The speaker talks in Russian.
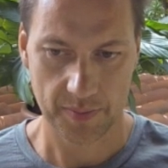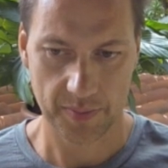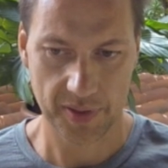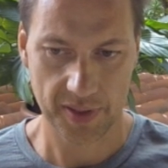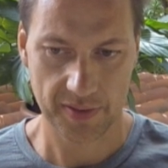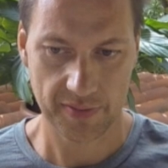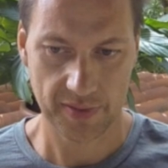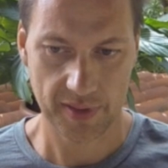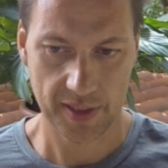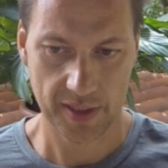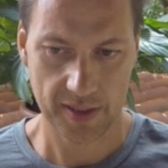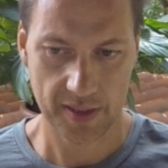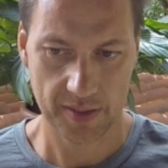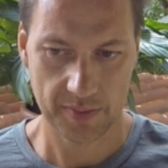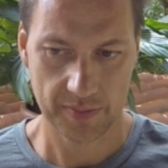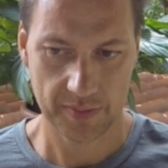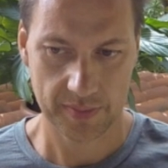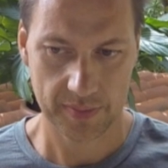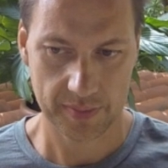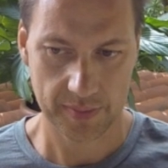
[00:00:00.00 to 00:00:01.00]

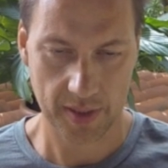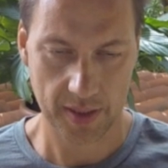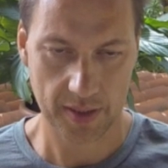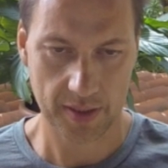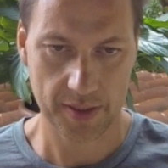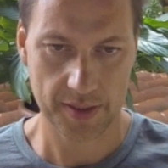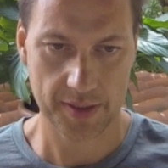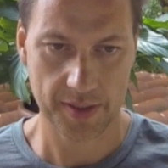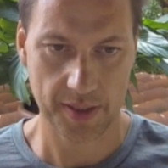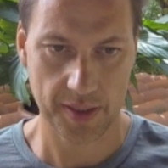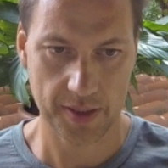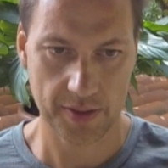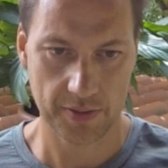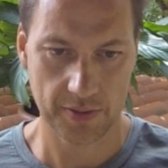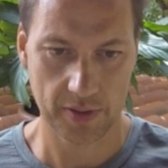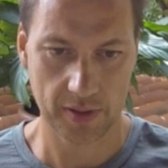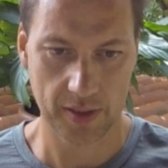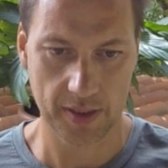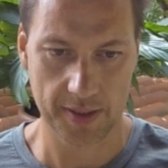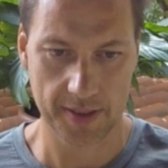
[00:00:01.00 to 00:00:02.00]
проявлением как раз
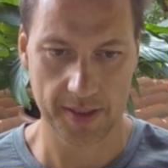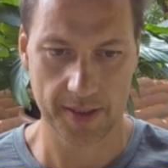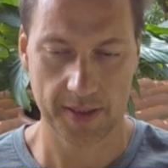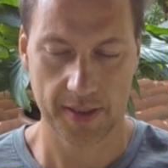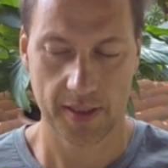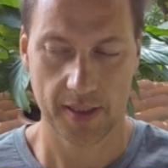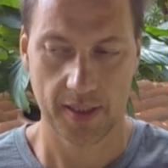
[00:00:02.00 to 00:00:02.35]
третьего глаза.